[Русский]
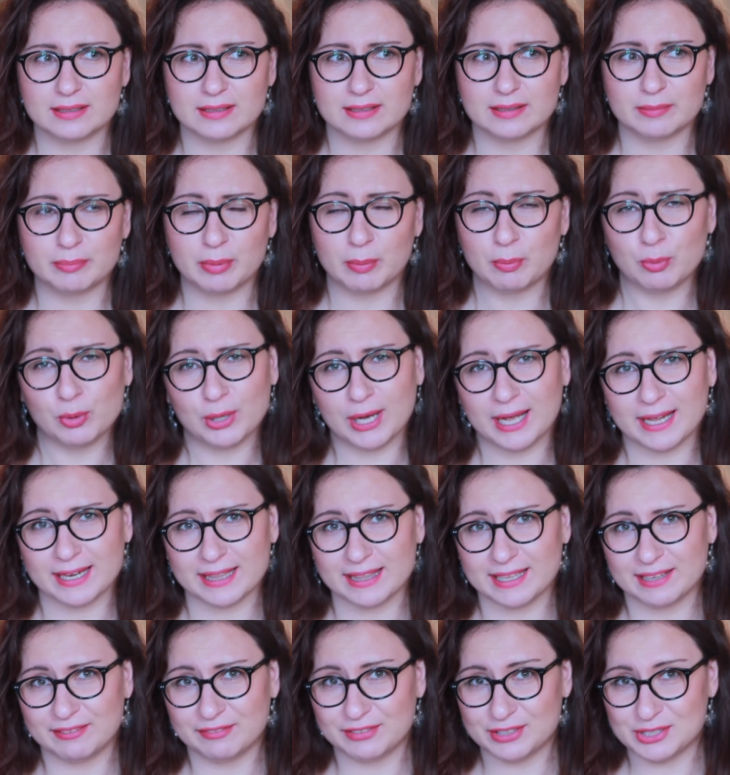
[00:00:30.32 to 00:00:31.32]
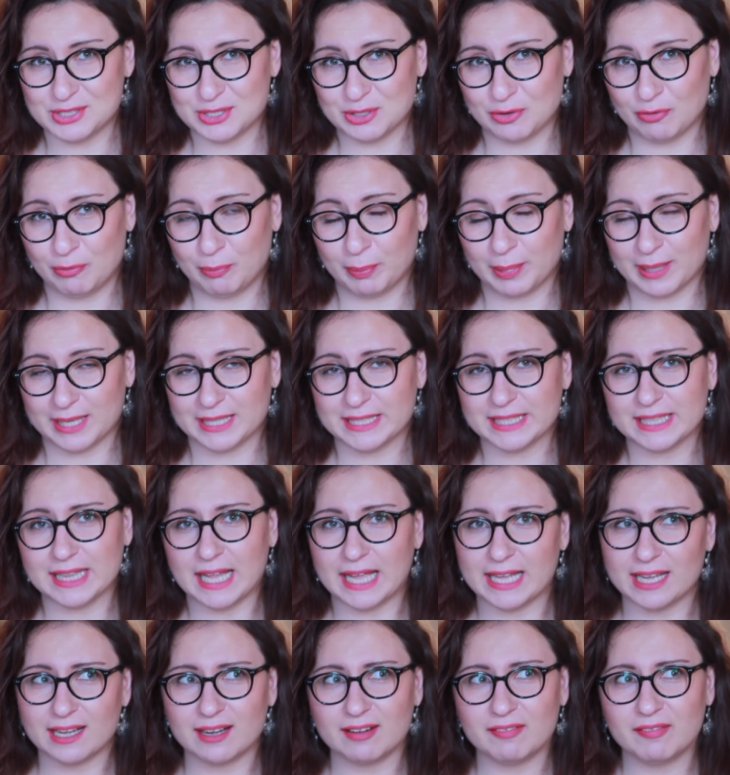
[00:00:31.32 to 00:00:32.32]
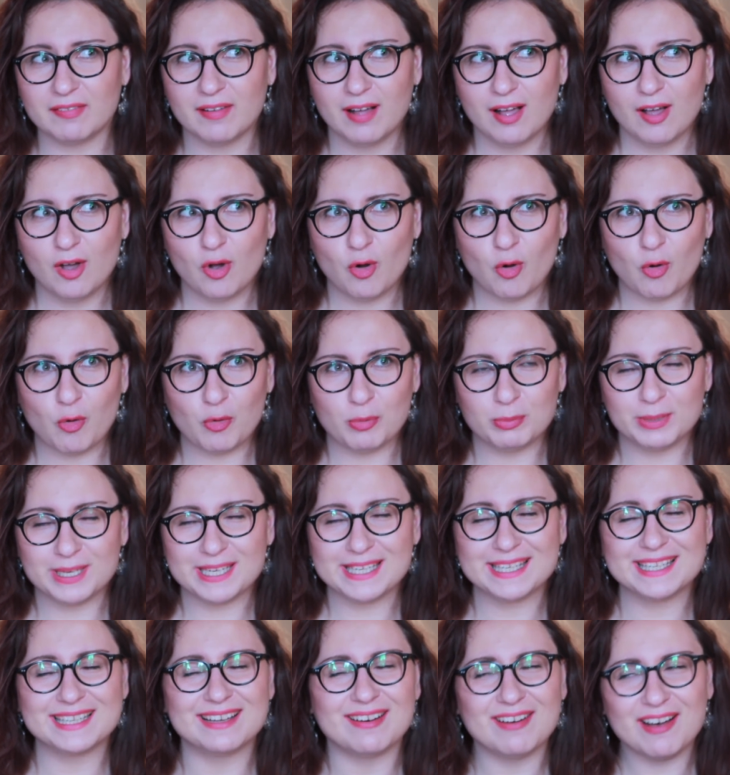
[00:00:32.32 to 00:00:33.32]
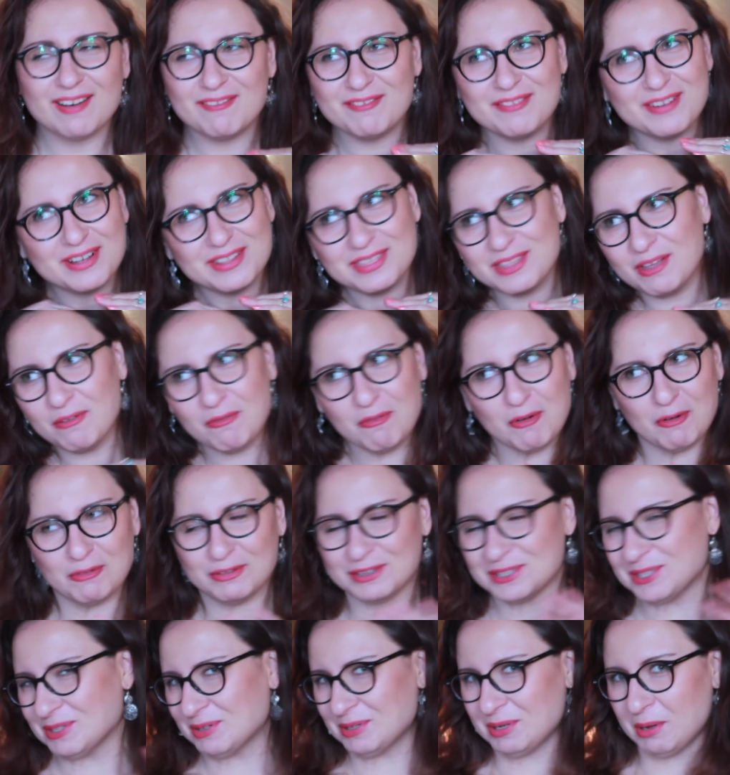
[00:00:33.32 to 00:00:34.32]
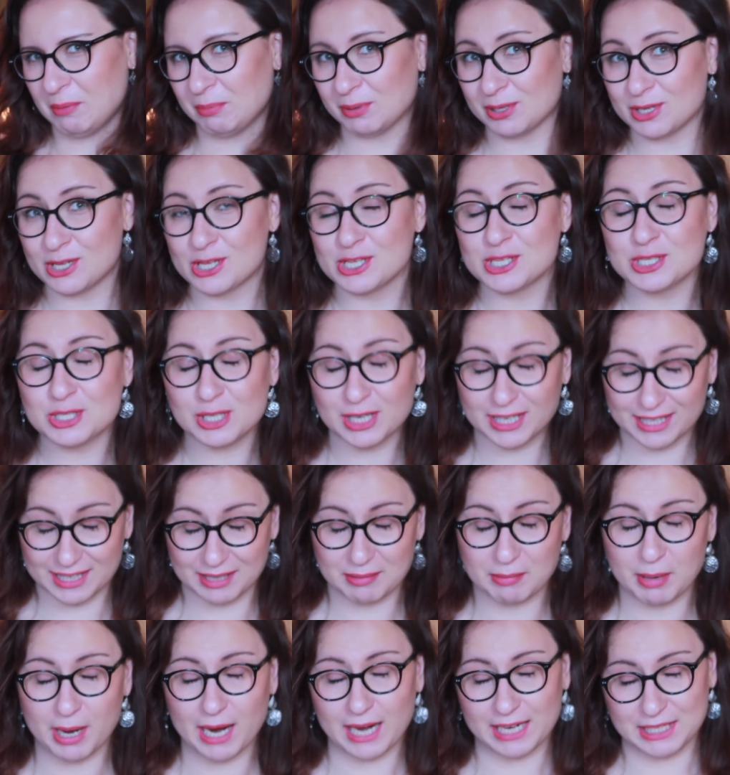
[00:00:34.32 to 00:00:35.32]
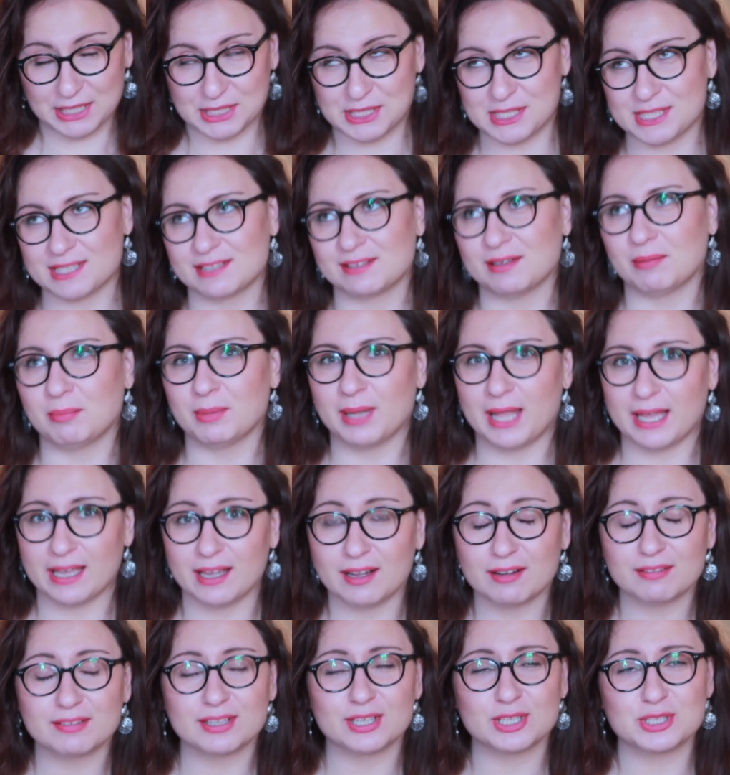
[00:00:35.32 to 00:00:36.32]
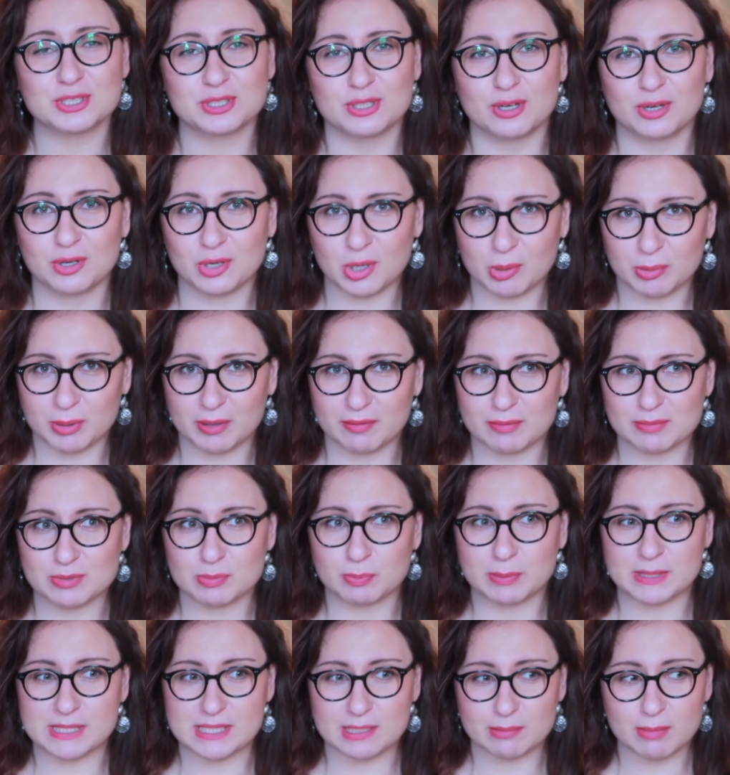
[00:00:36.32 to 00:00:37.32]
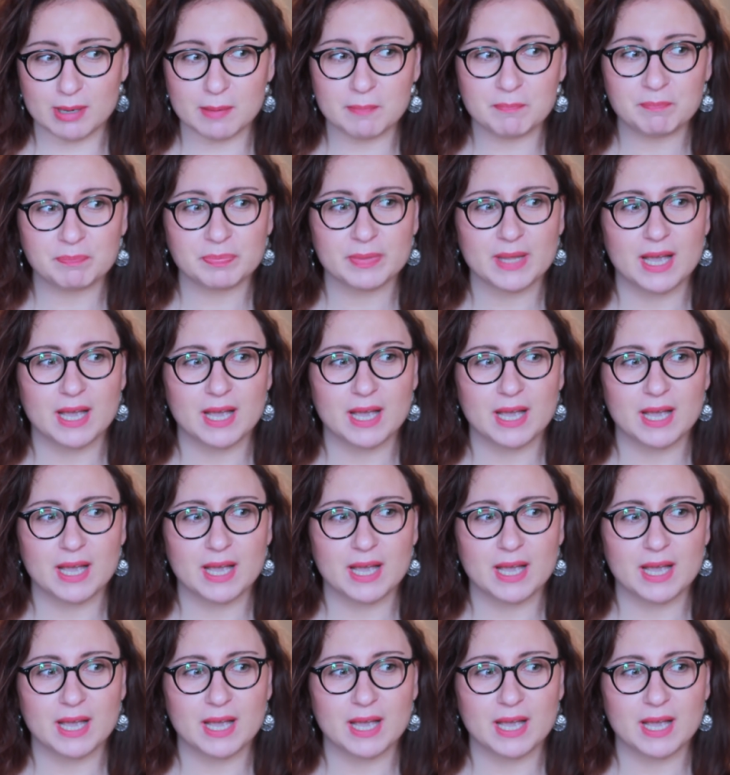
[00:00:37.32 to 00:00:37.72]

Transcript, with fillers: Э, популярное видео в плане лайков. У меня ни в одного видео не было с таким количеством лайков, так что огромное вам спасибо.